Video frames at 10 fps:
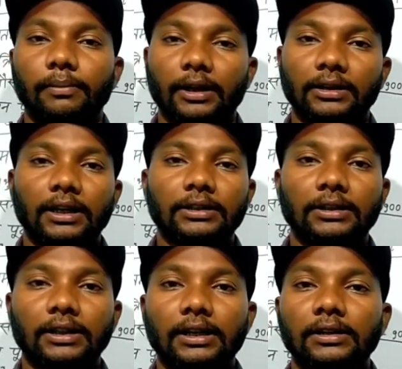परदार
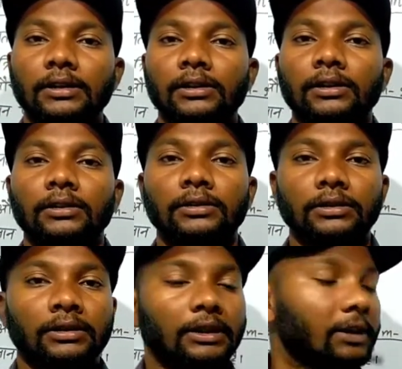चट्टान
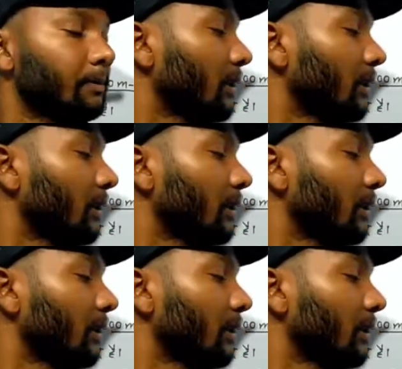इस